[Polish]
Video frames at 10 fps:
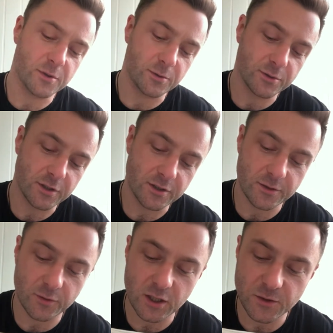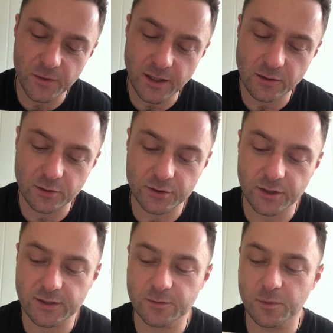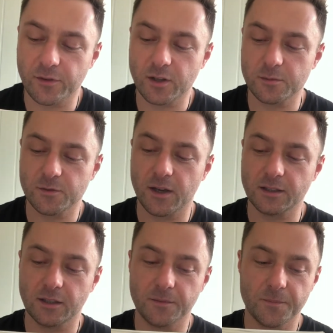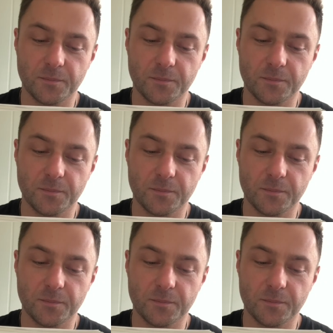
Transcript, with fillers: już, że Twoja świętość jest zbawieniem świata.